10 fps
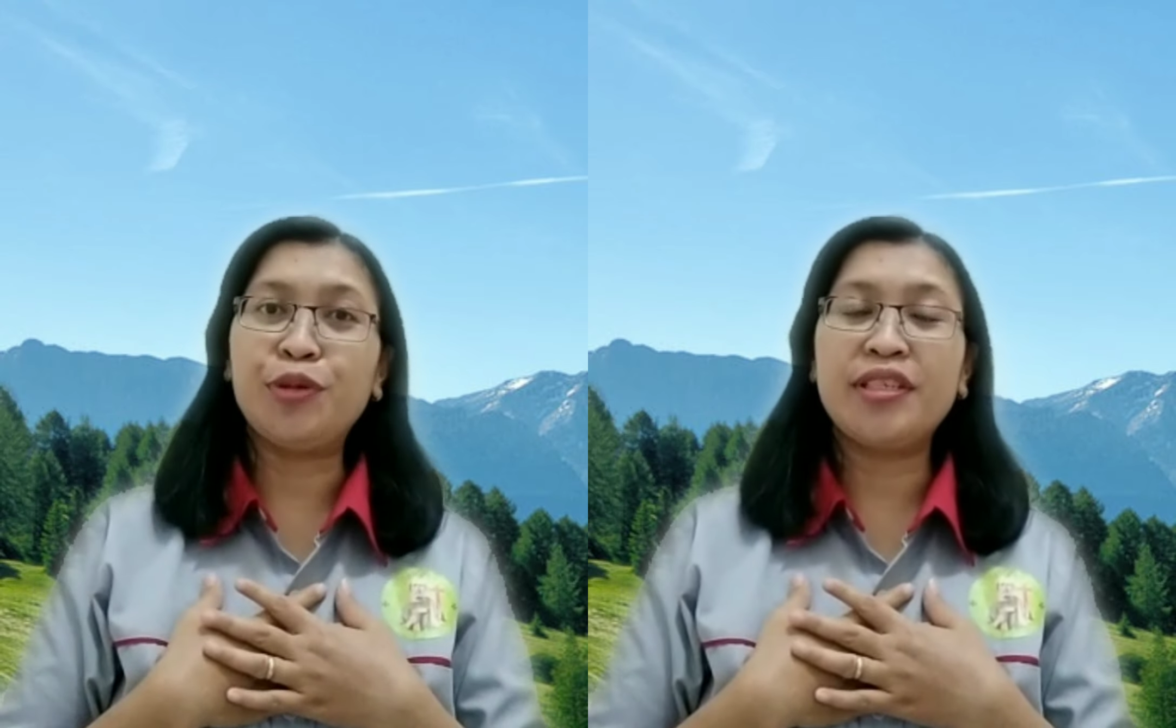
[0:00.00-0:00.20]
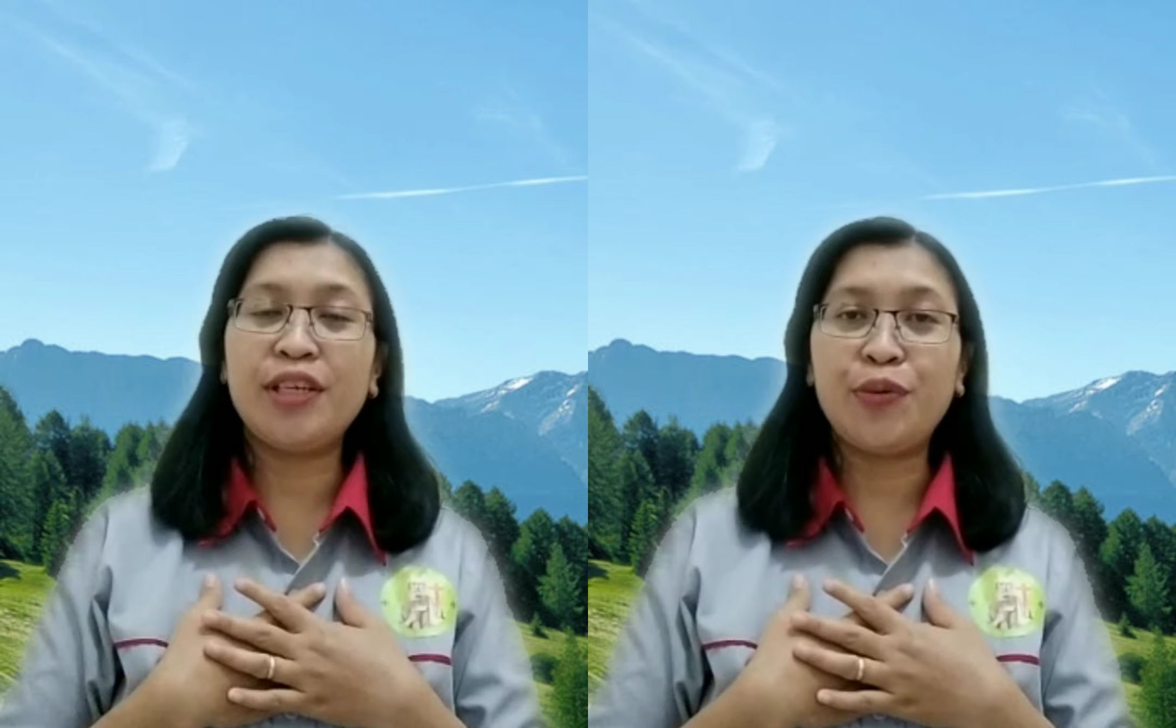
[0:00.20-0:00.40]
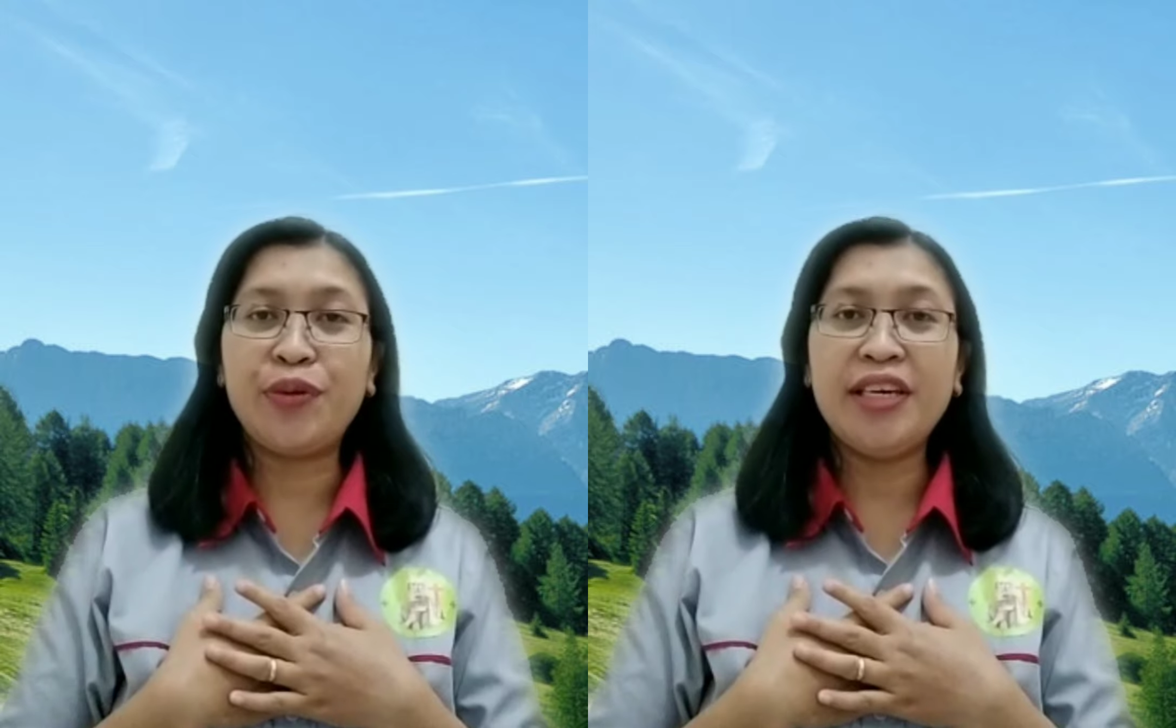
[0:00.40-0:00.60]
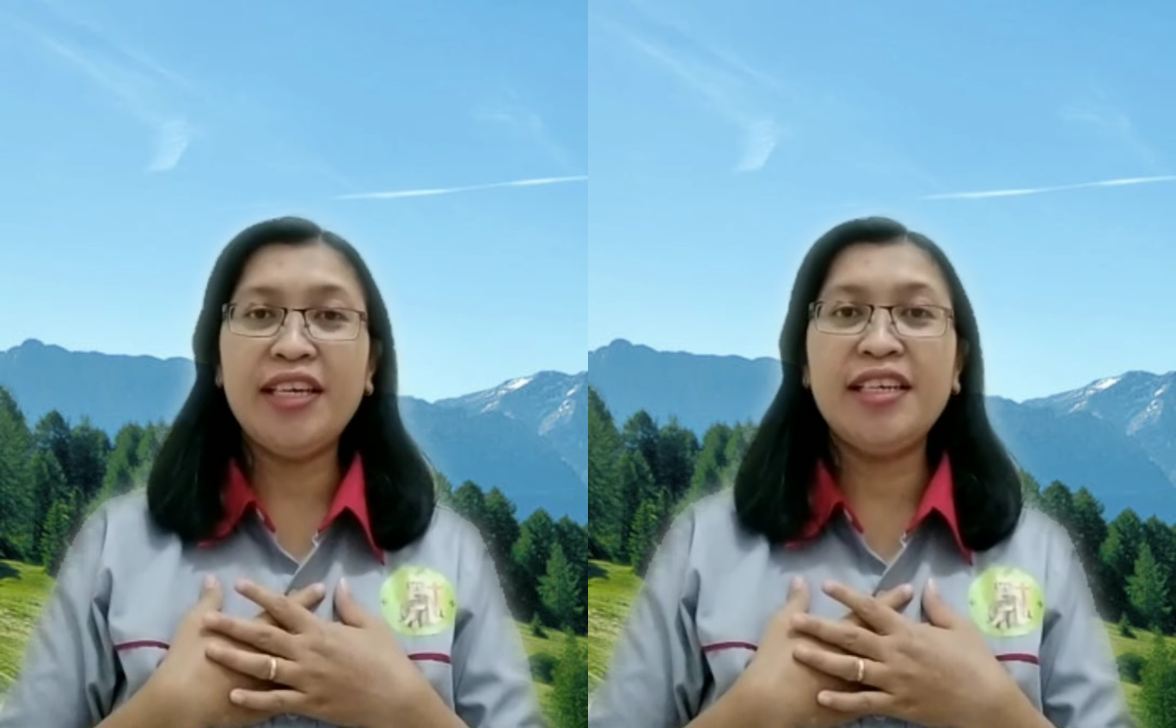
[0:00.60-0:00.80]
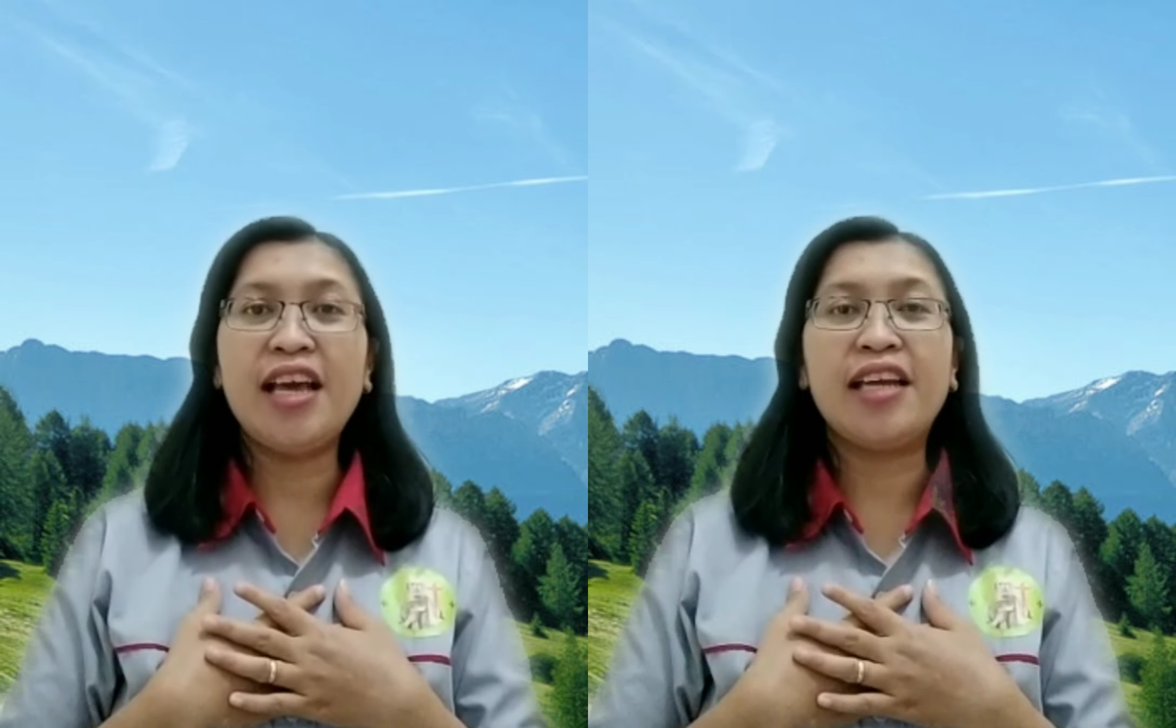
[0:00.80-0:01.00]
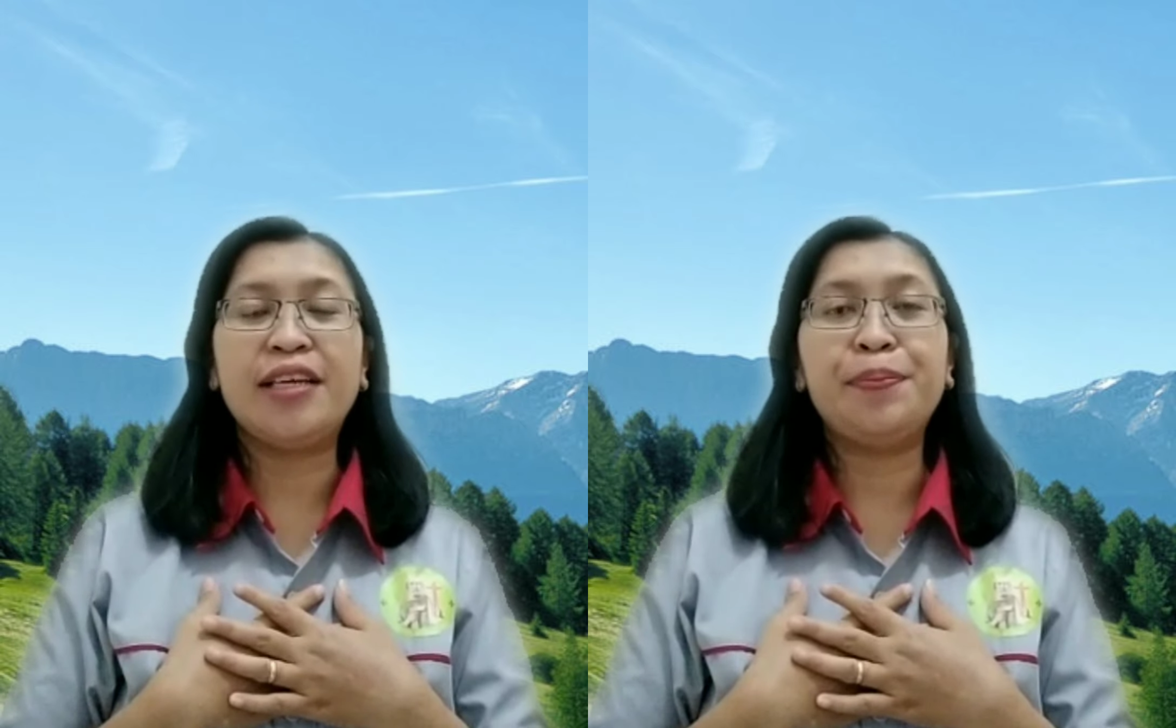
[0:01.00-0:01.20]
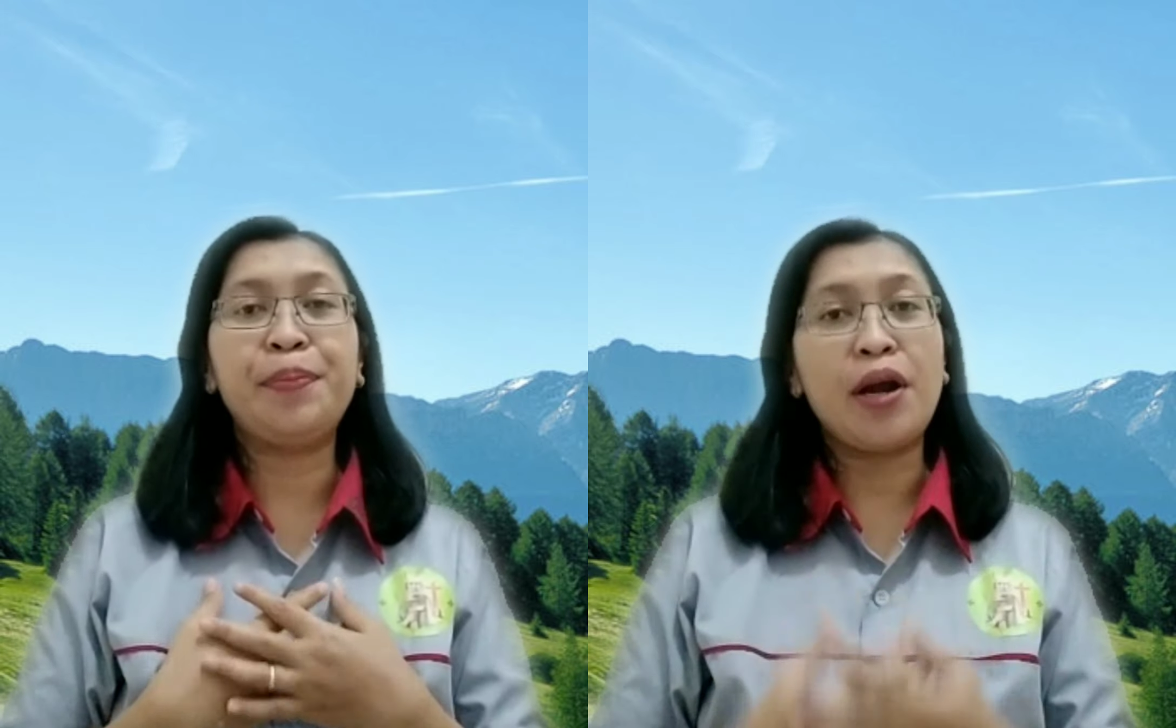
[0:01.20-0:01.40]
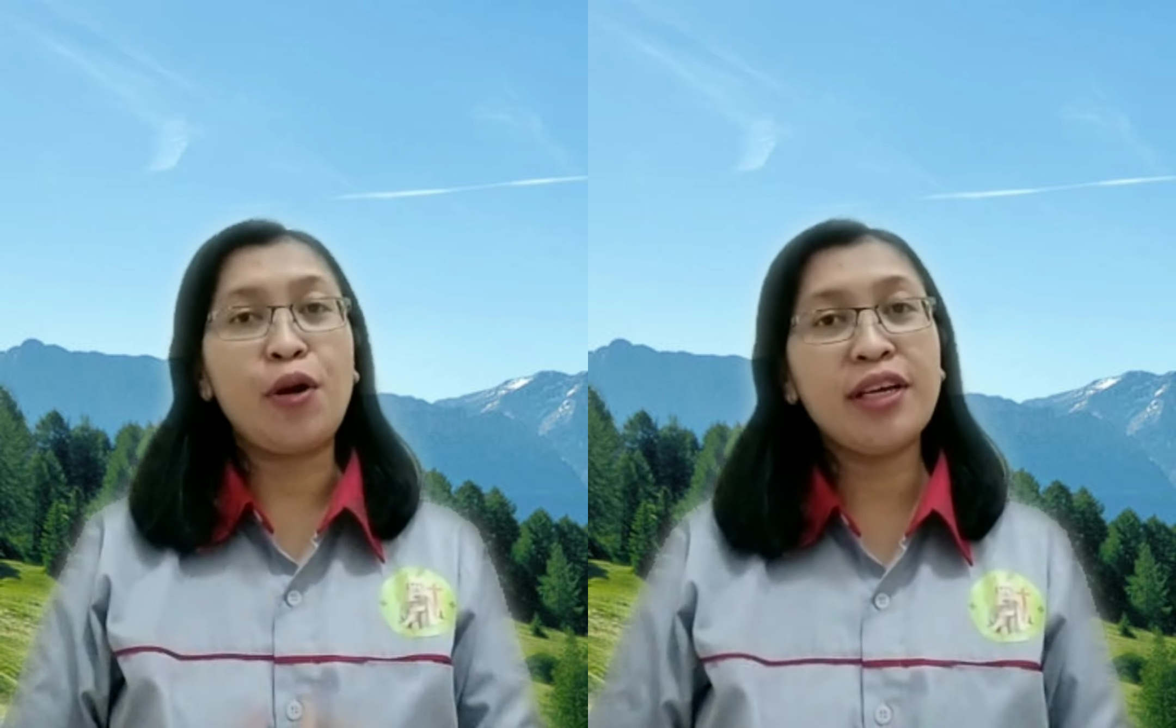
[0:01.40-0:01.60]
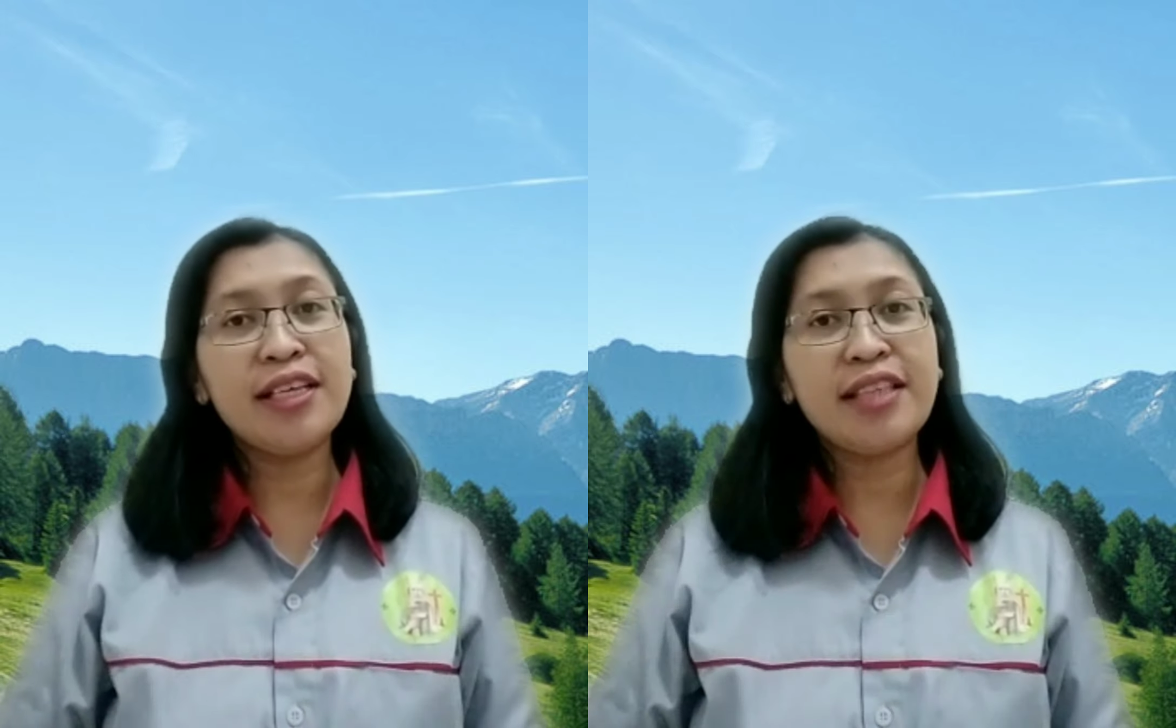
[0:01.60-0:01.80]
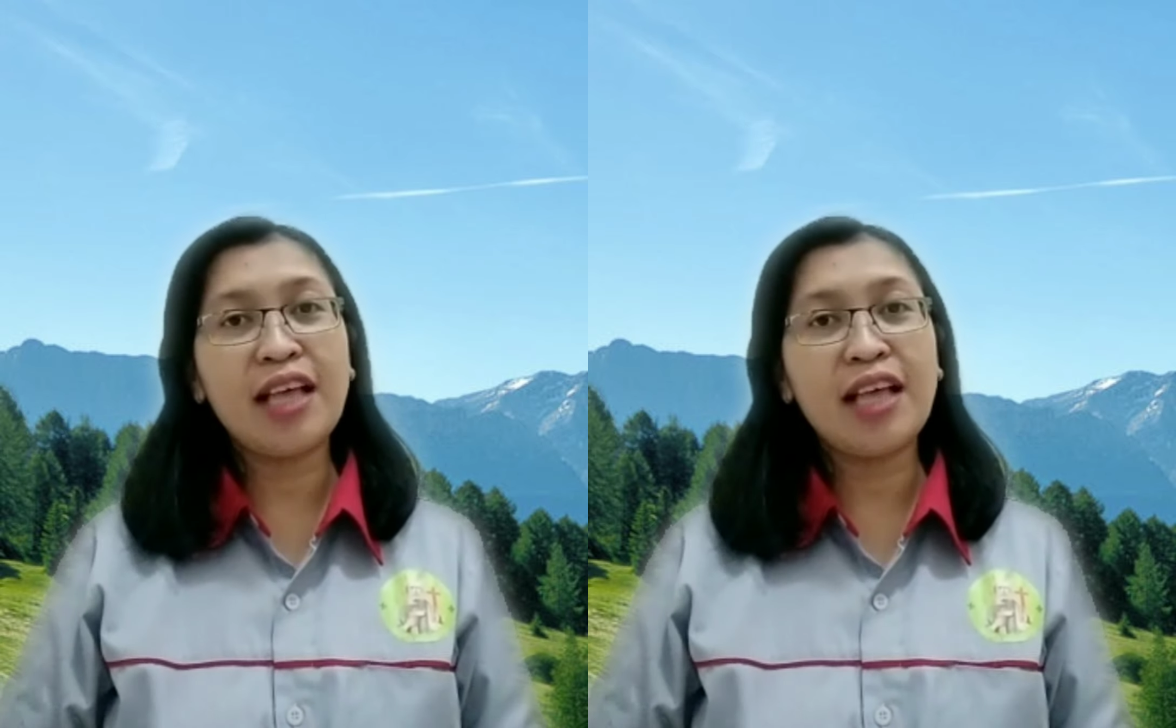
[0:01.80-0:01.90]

Siwi dari Paroki